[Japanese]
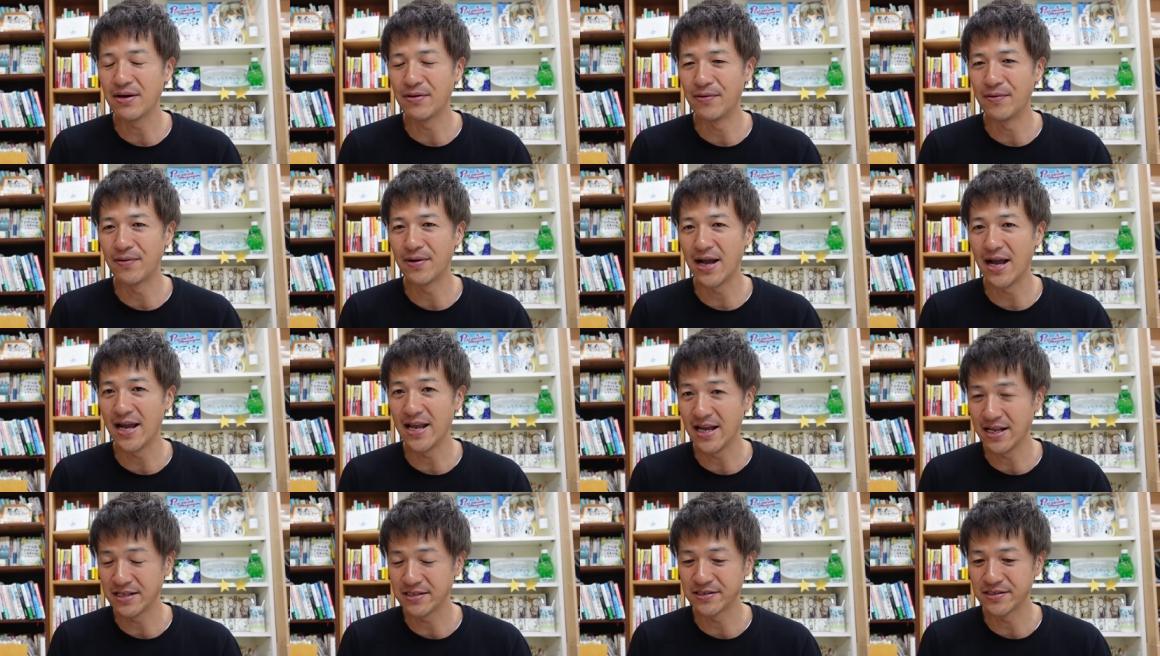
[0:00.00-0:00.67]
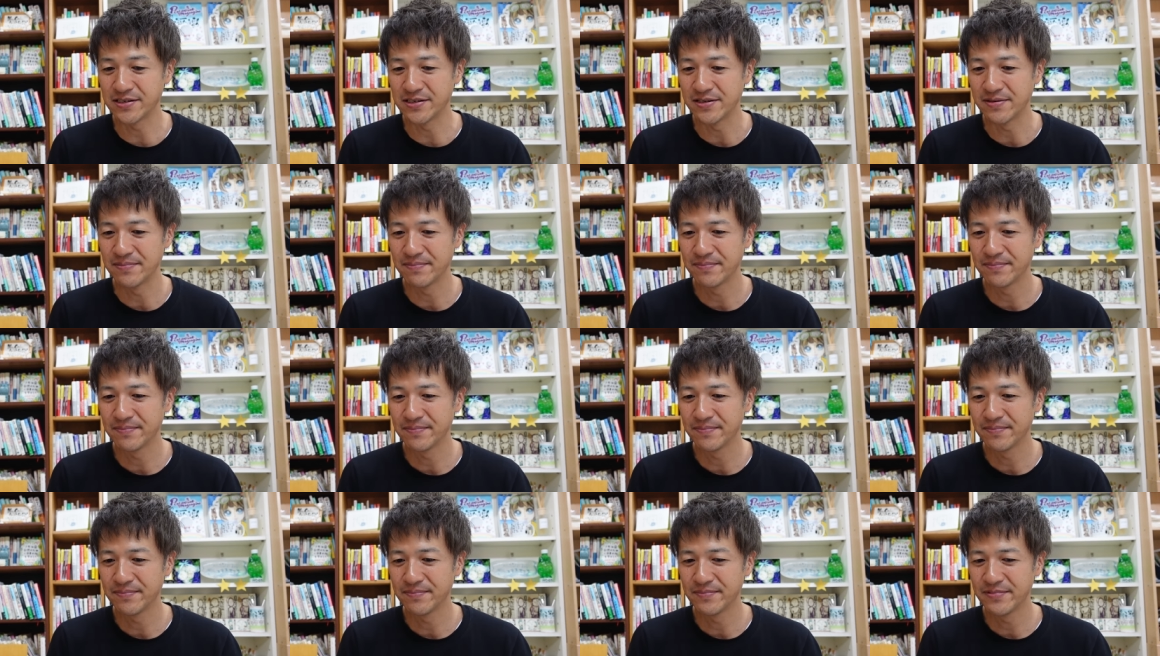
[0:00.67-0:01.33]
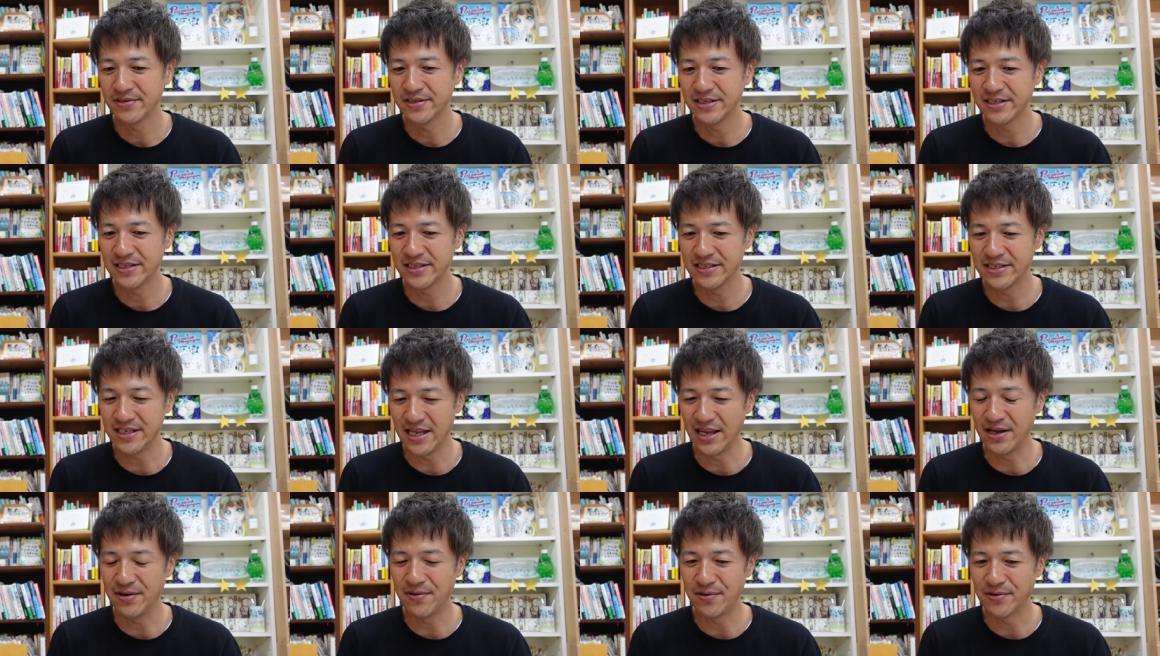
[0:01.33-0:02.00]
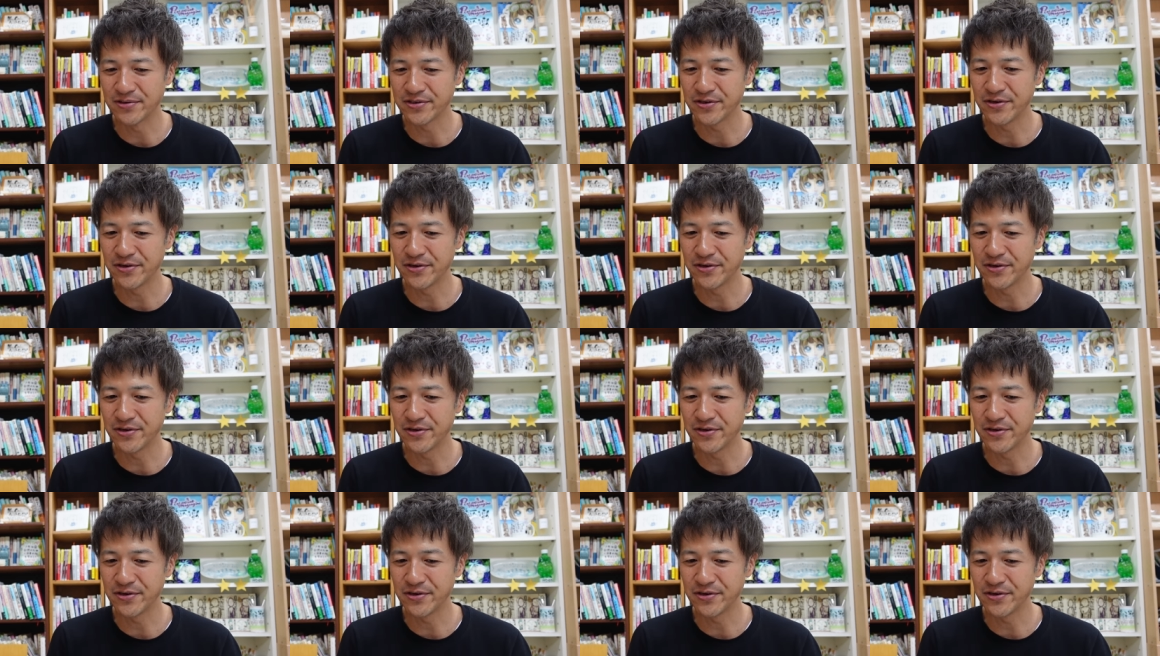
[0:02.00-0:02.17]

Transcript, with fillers: を開発していこう。